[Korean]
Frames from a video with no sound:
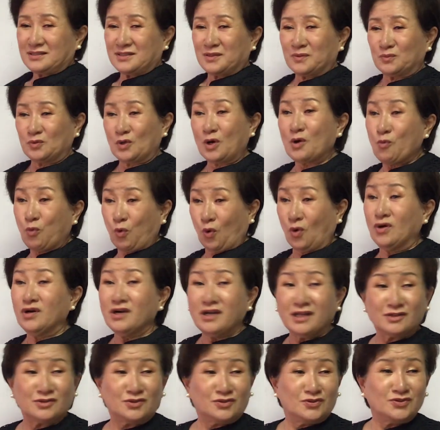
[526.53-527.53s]
하냐? 나
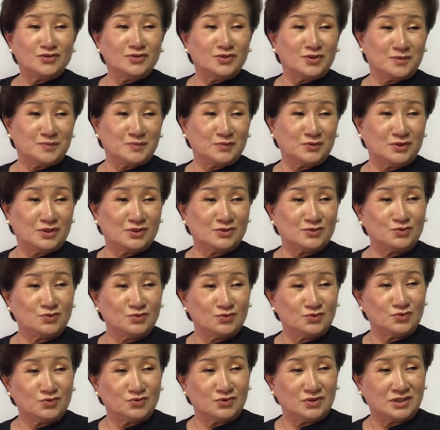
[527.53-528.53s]
원래 그런데 뭐 내
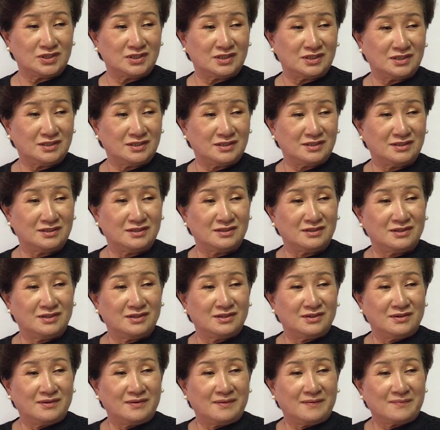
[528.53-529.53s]
수준이
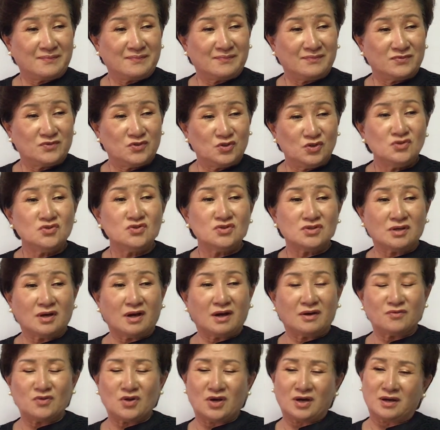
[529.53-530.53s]

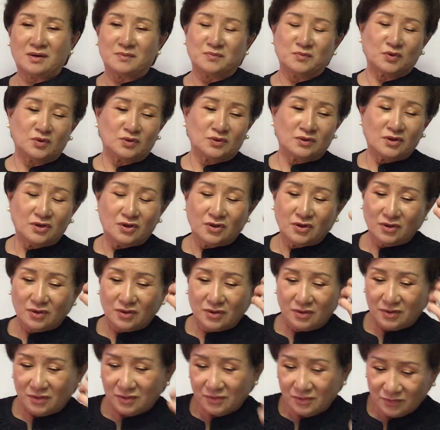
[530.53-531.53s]
진짜 내가 뭐
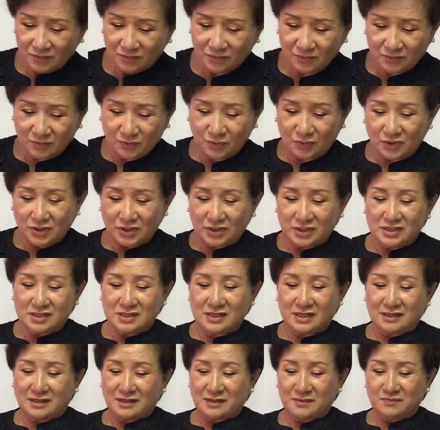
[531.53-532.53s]
노력을
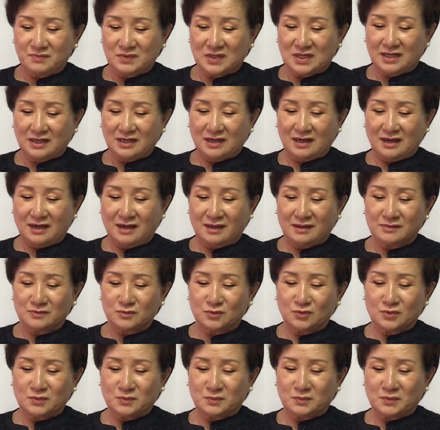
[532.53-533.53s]
잘합니까?
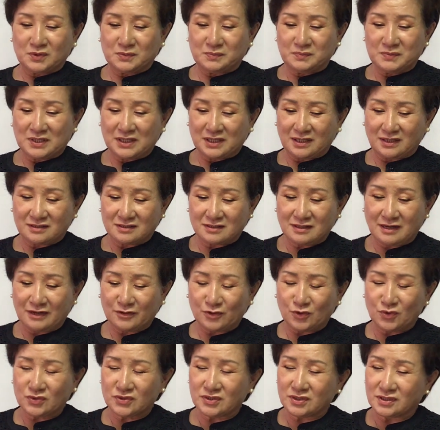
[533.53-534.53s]
또 뭡니까?
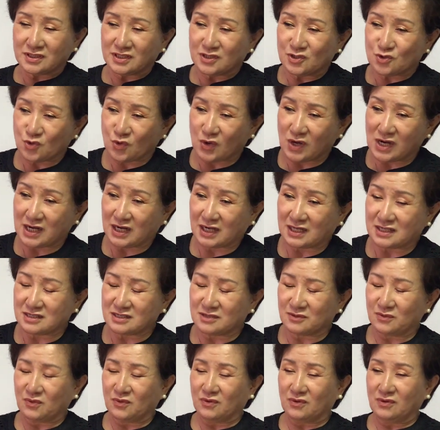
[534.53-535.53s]
사교성이
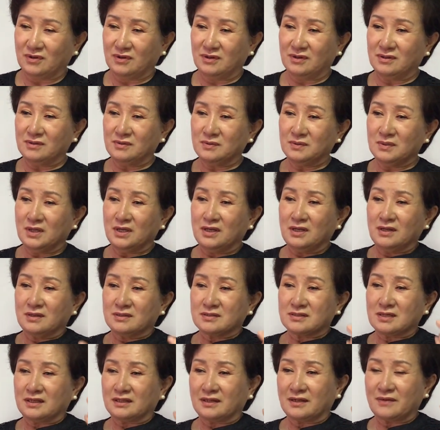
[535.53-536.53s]
좋아가지고
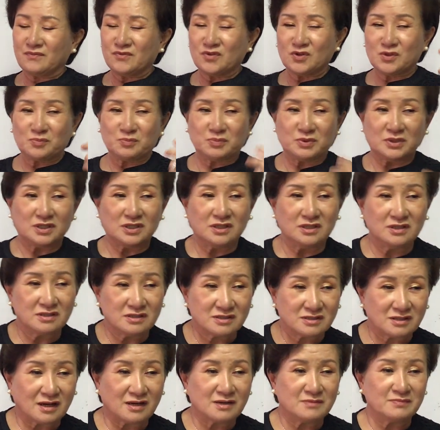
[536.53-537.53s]
사람들 비위를
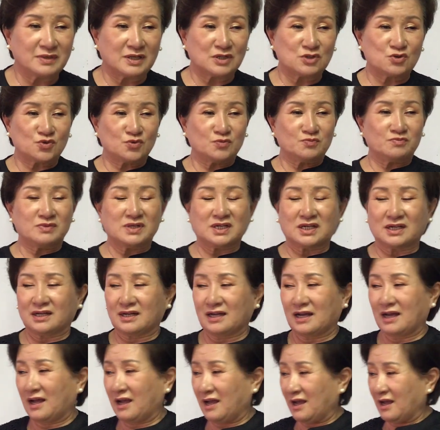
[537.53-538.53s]
잘
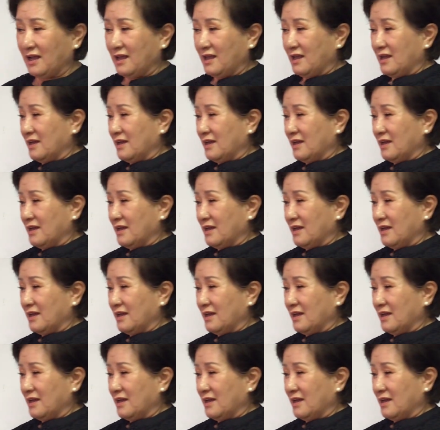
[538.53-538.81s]
맞춥니까?